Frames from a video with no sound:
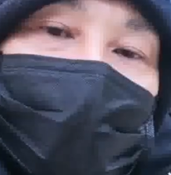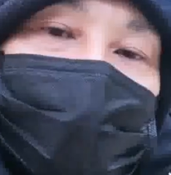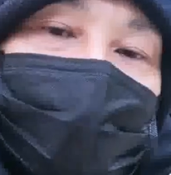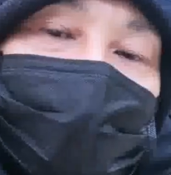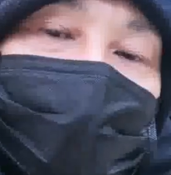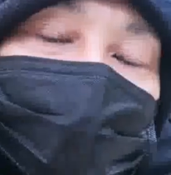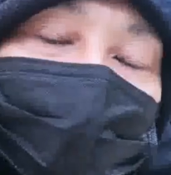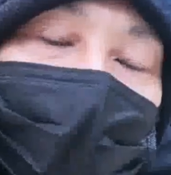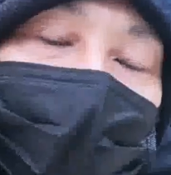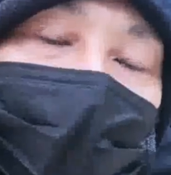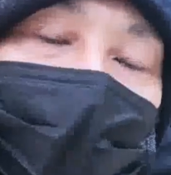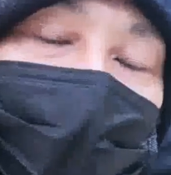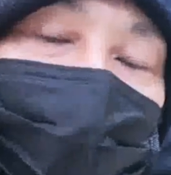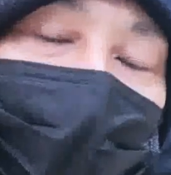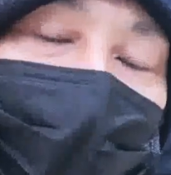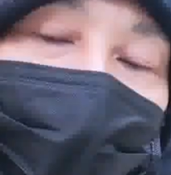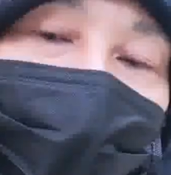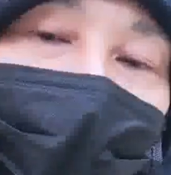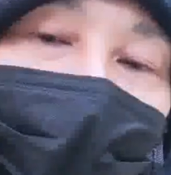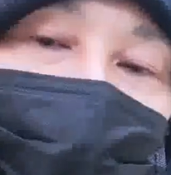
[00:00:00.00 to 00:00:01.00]
だったりとか、
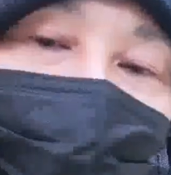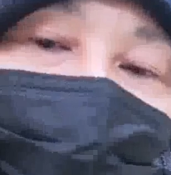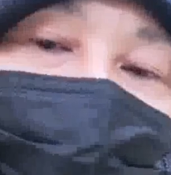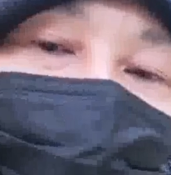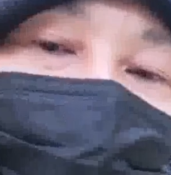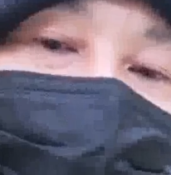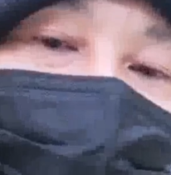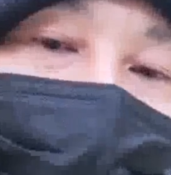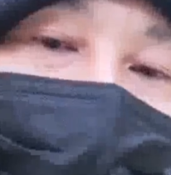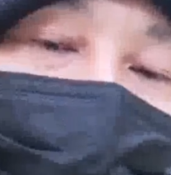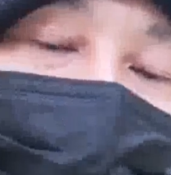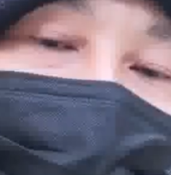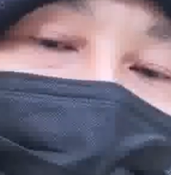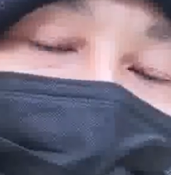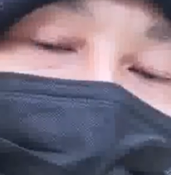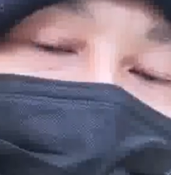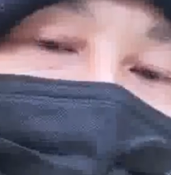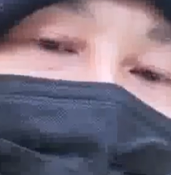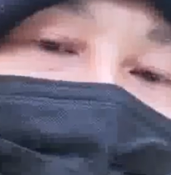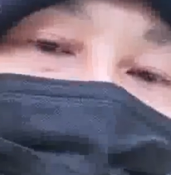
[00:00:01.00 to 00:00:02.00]
まあ他のもそうだけど、
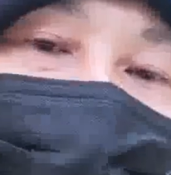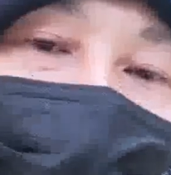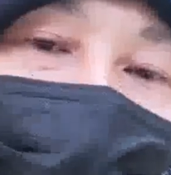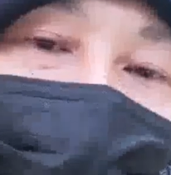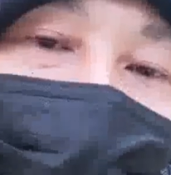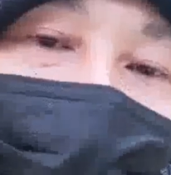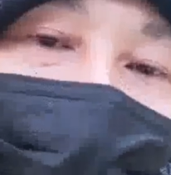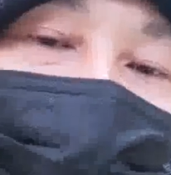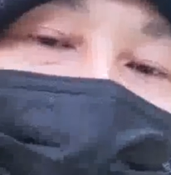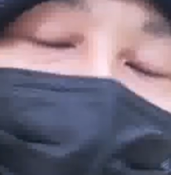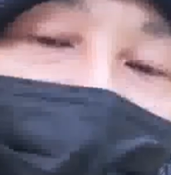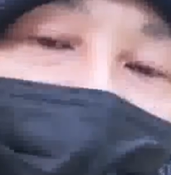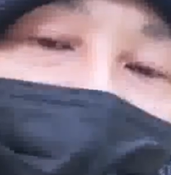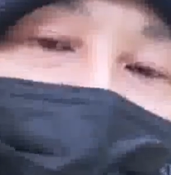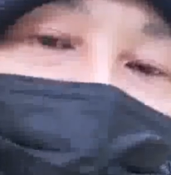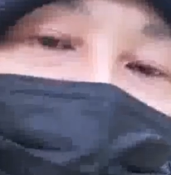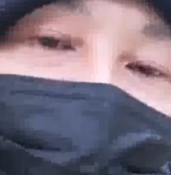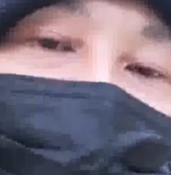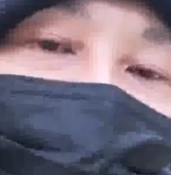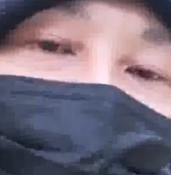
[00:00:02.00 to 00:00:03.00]
ゼロワンと
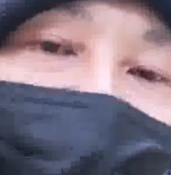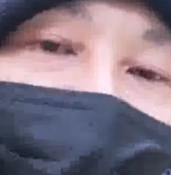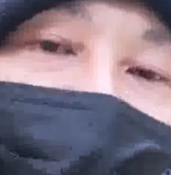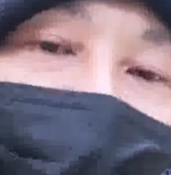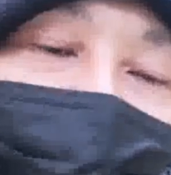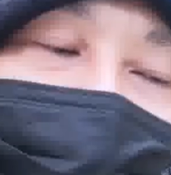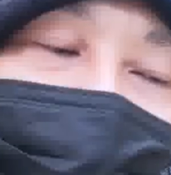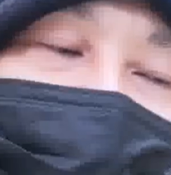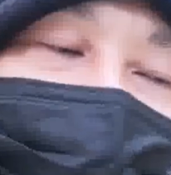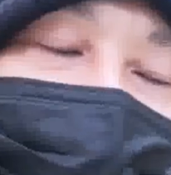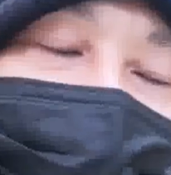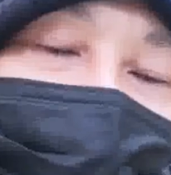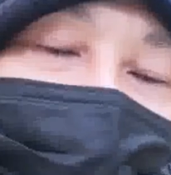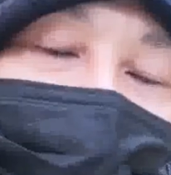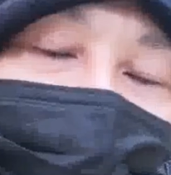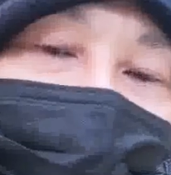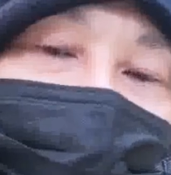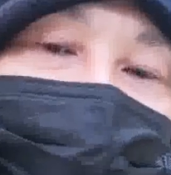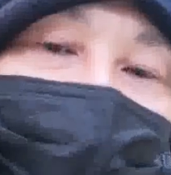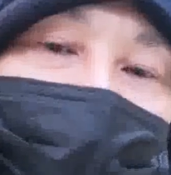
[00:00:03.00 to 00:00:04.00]
アイコとさ、もう一人
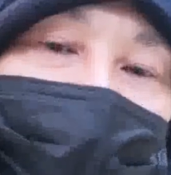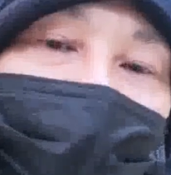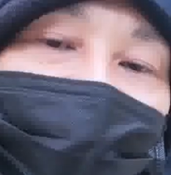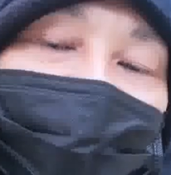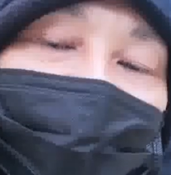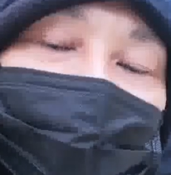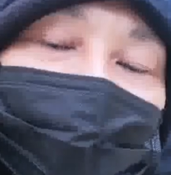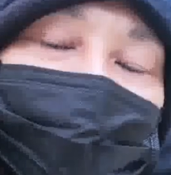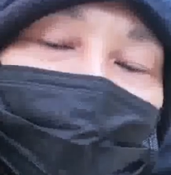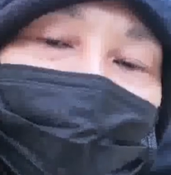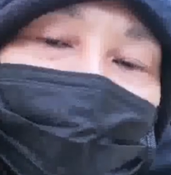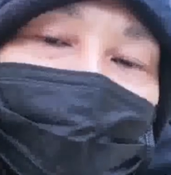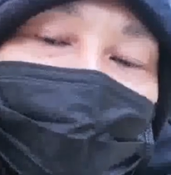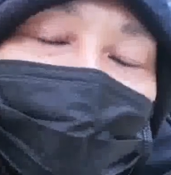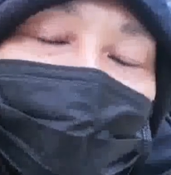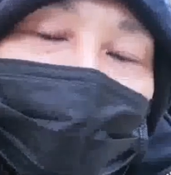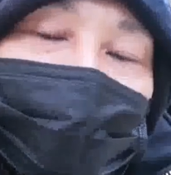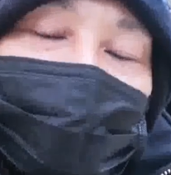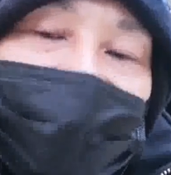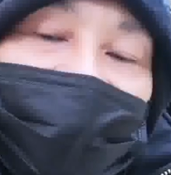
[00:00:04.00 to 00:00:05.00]
の女性、
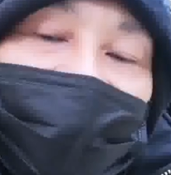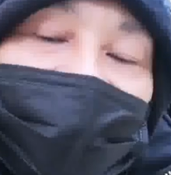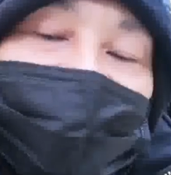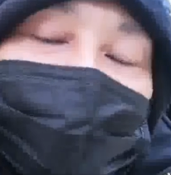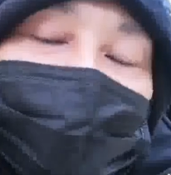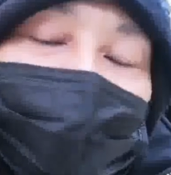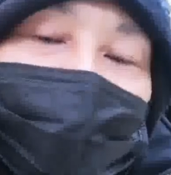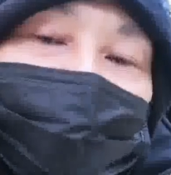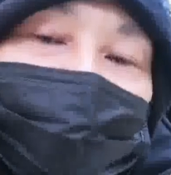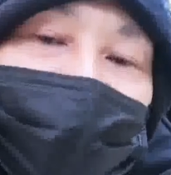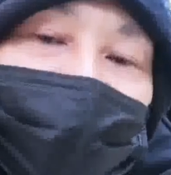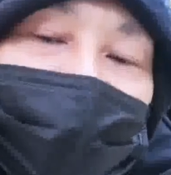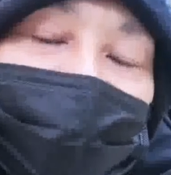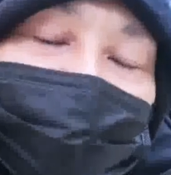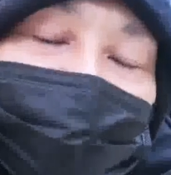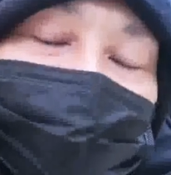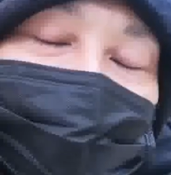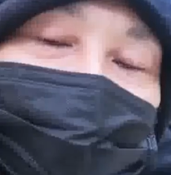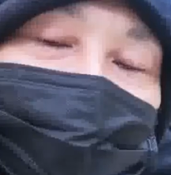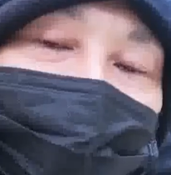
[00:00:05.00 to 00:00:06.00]
そういう話とか
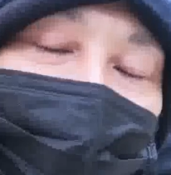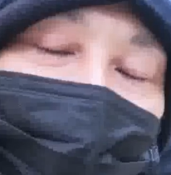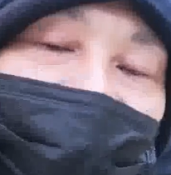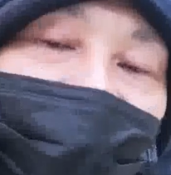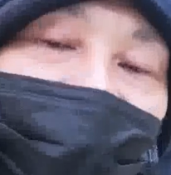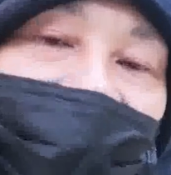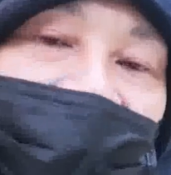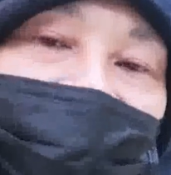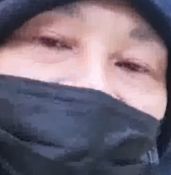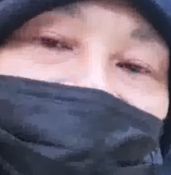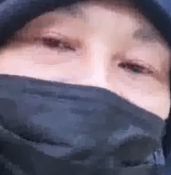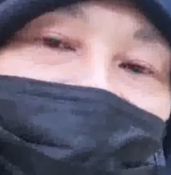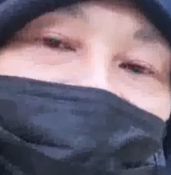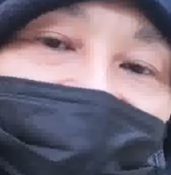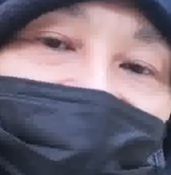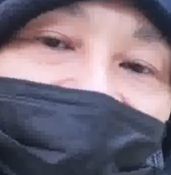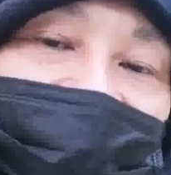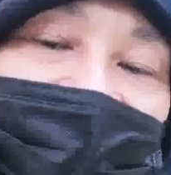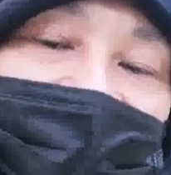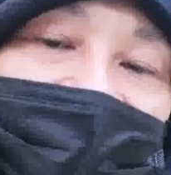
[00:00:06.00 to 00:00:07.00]
さ、他もそ
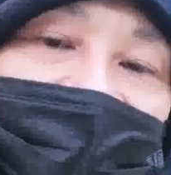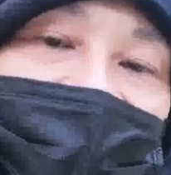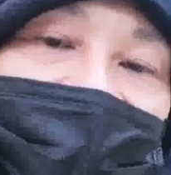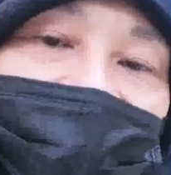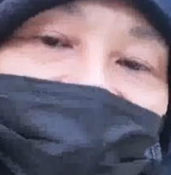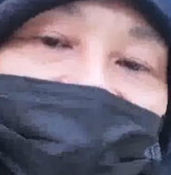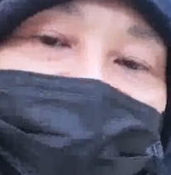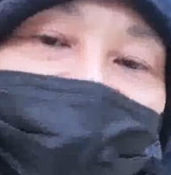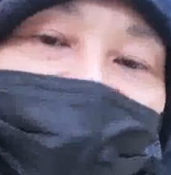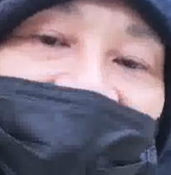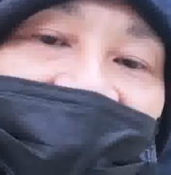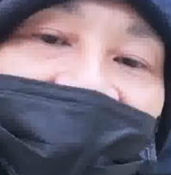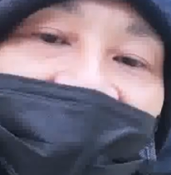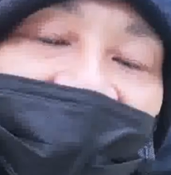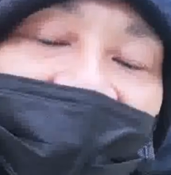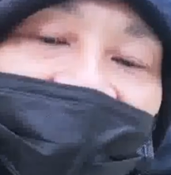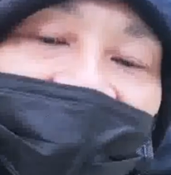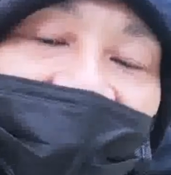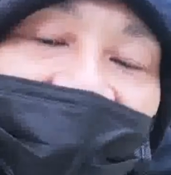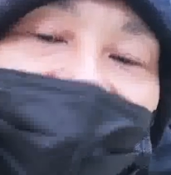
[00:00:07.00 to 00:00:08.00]
うよ。よっさん
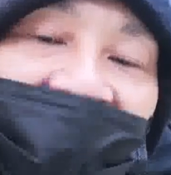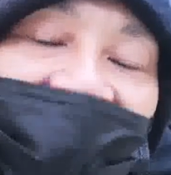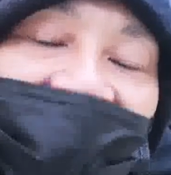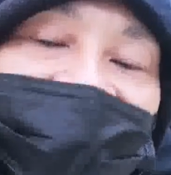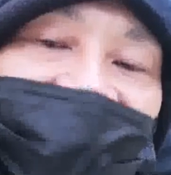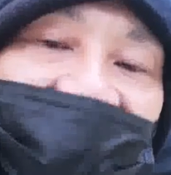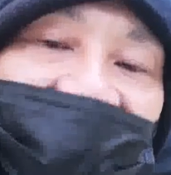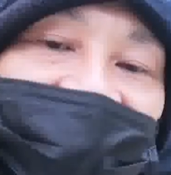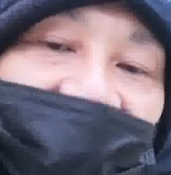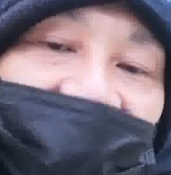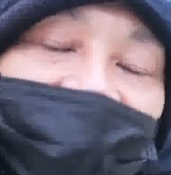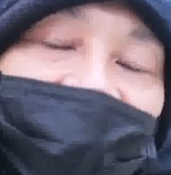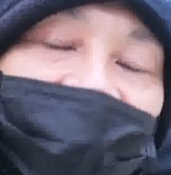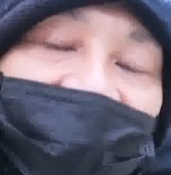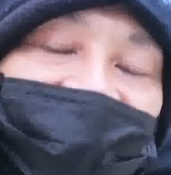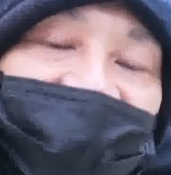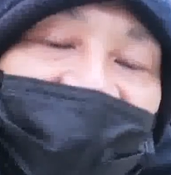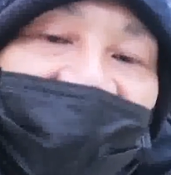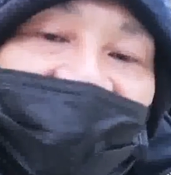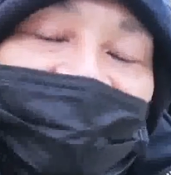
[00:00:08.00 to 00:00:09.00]
がね、番になったと
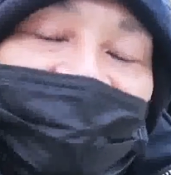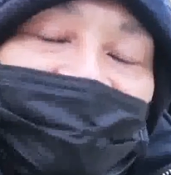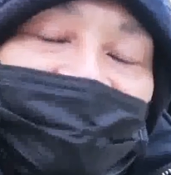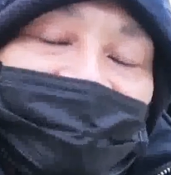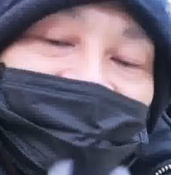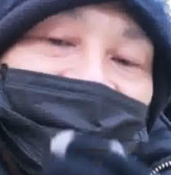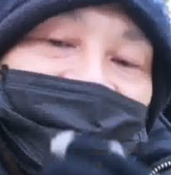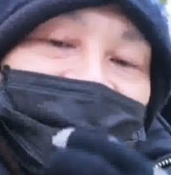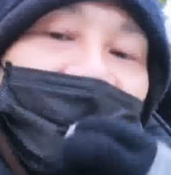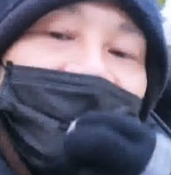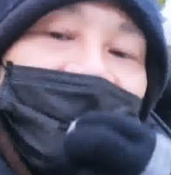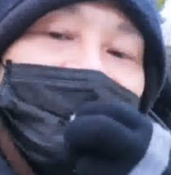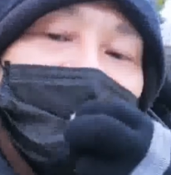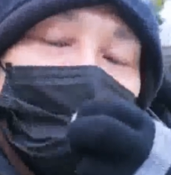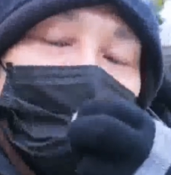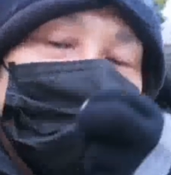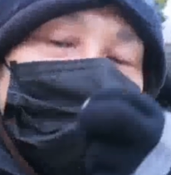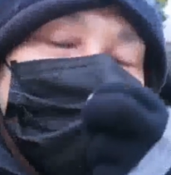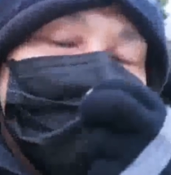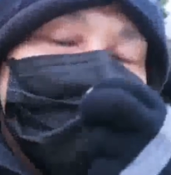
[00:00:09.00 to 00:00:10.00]
かさ、そういうの。